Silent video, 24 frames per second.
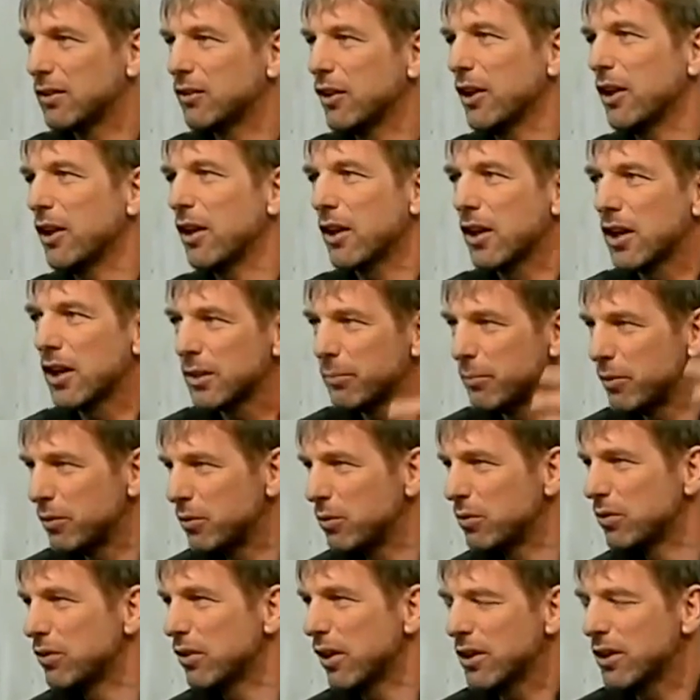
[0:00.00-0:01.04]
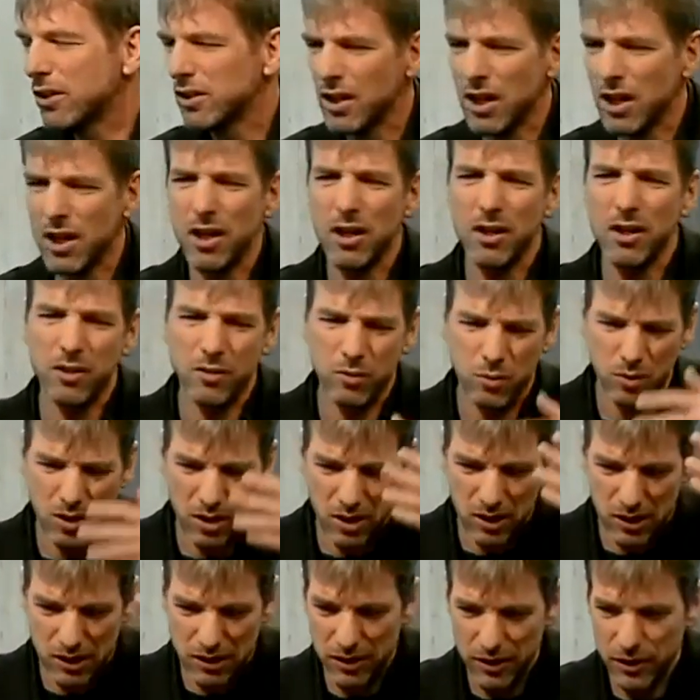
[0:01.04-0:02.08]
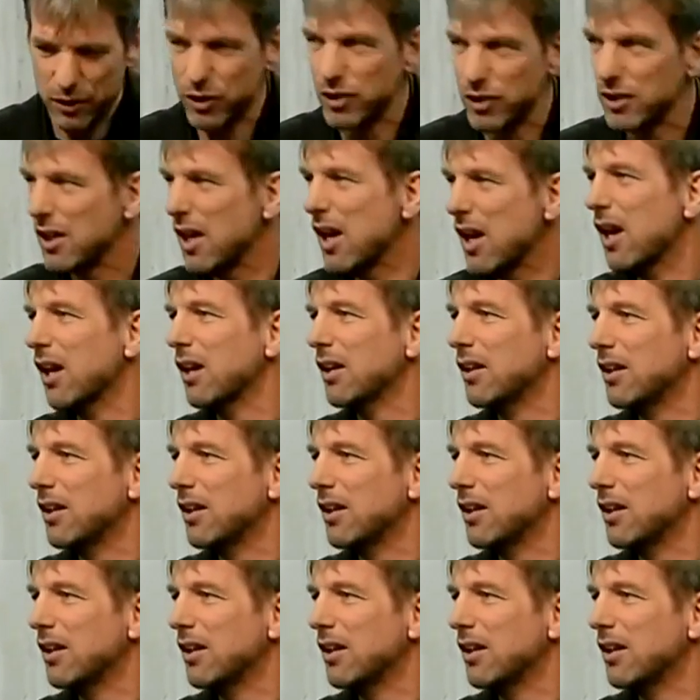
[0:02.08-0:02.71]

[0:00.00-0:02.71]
طيارات بدون طيار والاجتياح